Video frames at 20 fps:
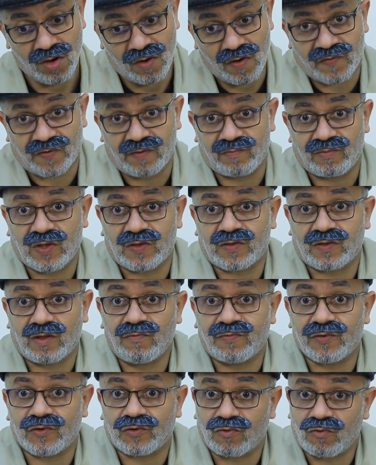لازم
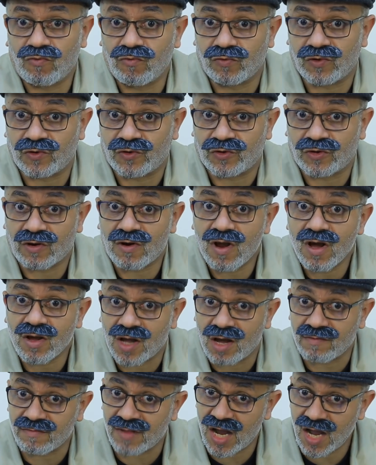تستوفي شروط
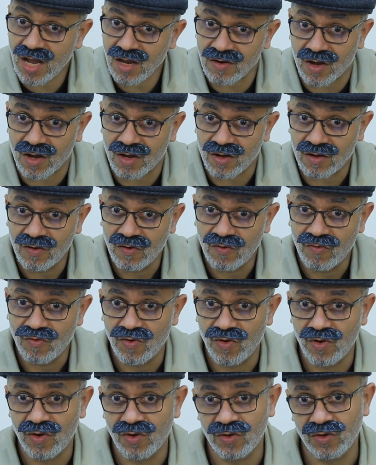الشراكه معانا
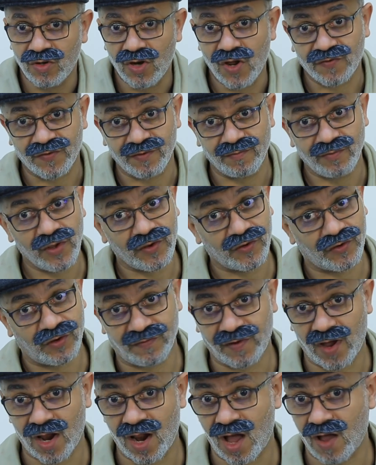لازم
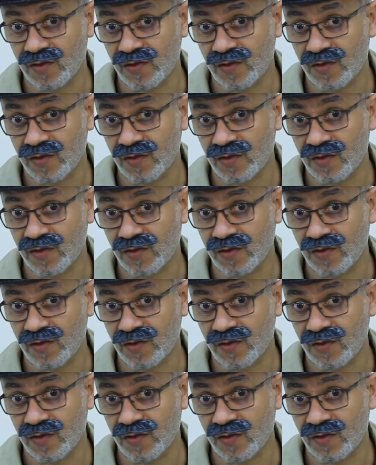نكشف على